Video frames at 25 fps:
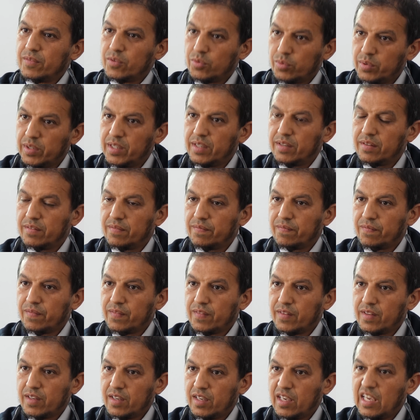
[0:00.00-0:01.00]
Oui,
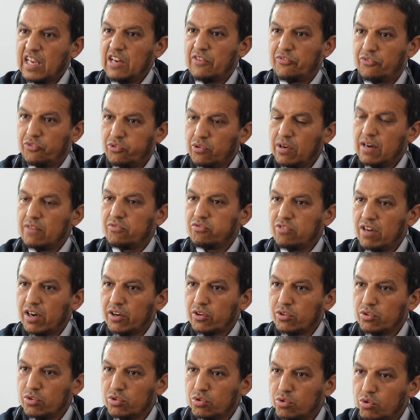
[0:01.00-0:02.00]
il faut
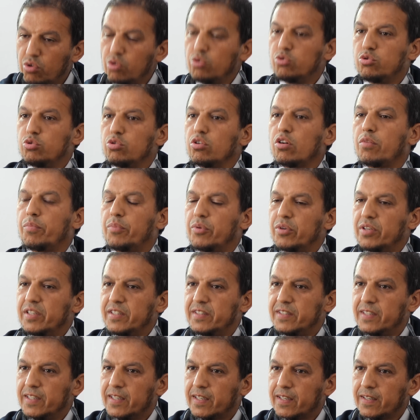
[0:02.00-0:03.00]
avoir une culture
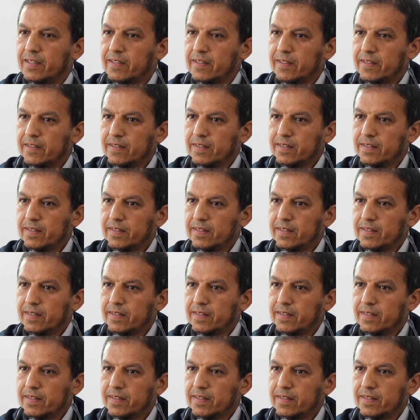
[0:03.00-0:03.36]
politique.